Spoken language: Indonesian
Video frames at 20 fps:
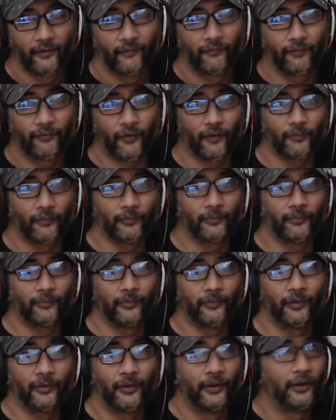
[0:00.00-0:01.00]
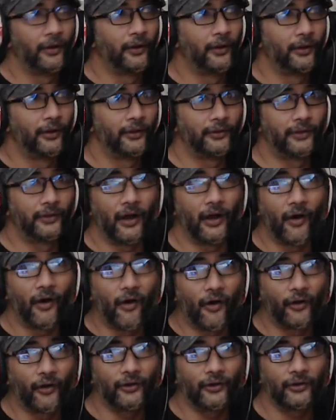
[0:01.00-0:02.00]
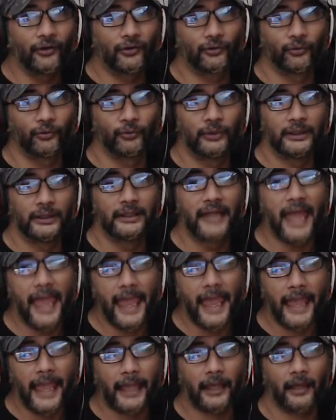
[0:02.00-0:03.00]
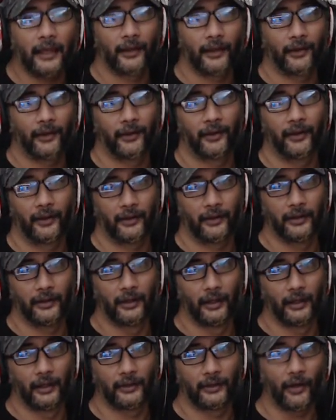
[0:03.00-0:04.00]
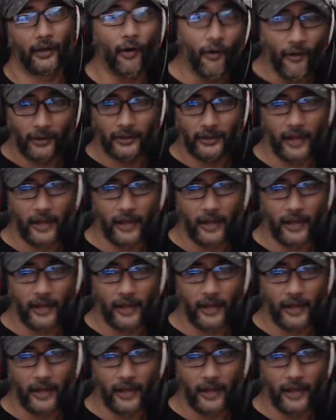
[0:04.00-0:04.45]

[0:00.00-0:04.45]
from dengon to the deck ya yeah, dengon